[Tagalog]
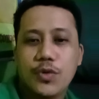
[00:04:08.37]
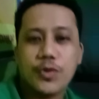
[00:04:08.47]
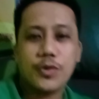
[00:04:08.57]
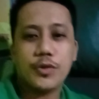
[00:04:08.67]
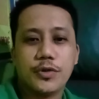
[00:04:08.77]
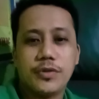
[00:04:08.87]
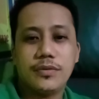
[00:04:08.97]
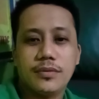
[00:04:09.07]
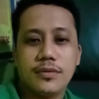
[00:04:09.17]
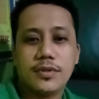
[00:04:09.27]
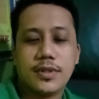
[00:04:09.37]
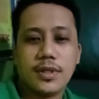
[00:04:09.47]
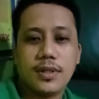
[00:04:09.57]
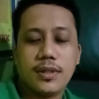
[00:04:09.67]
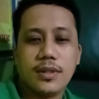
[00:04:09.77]
sunod sa
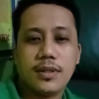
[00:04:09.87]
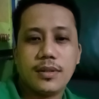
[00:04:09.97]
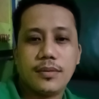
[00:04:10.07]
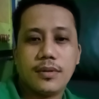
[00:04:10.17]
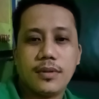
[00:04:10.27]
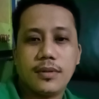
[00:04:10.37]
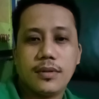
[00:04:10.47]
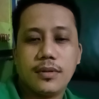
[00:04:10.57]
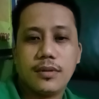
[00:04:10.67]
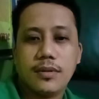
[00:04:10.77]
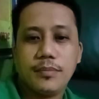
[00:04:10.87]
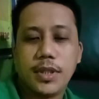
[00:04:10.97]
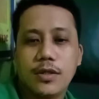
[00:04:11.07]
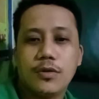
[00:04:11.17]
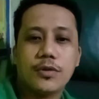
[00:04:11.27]

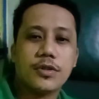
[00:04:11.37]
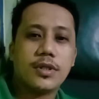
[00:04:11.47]
pinag-uutos